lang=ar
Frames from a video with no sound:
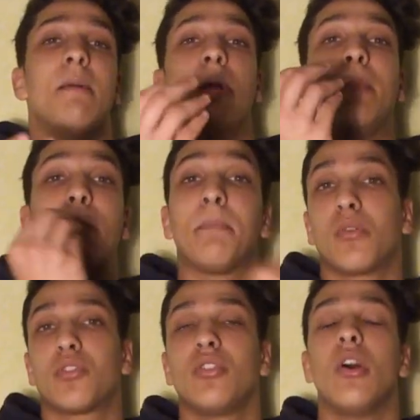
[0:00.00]
بين
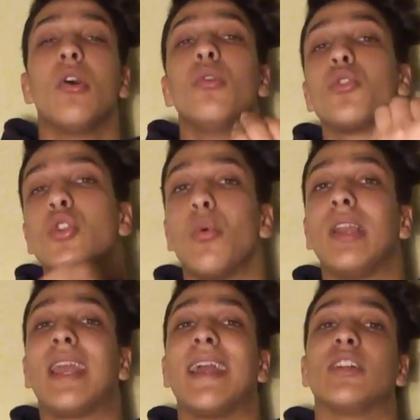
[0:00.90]
البروتين وشنو هو
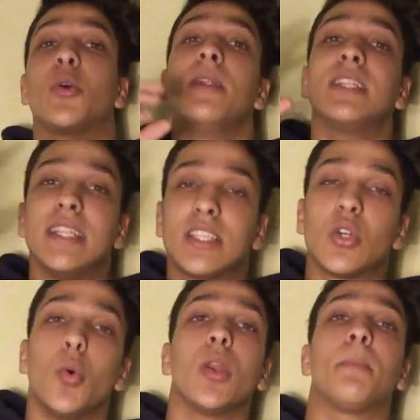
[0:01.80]
الجينر ومناش
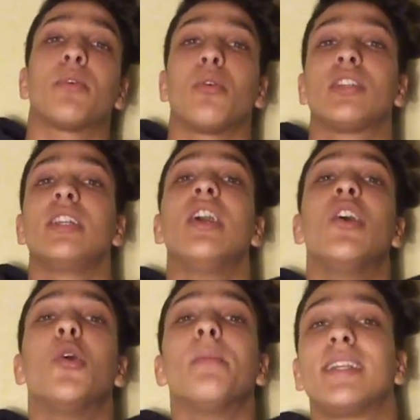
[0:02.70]
كيتكون البروتين
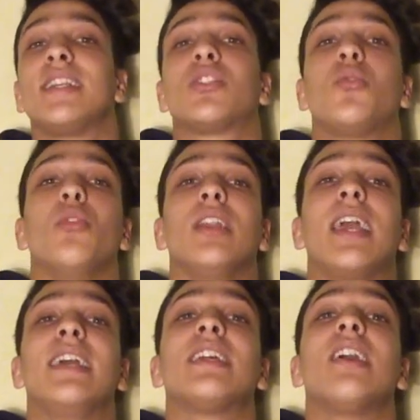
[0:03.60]
ومناش كيتكون
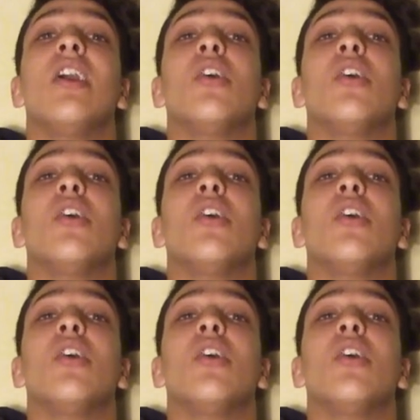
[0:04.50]
الجينر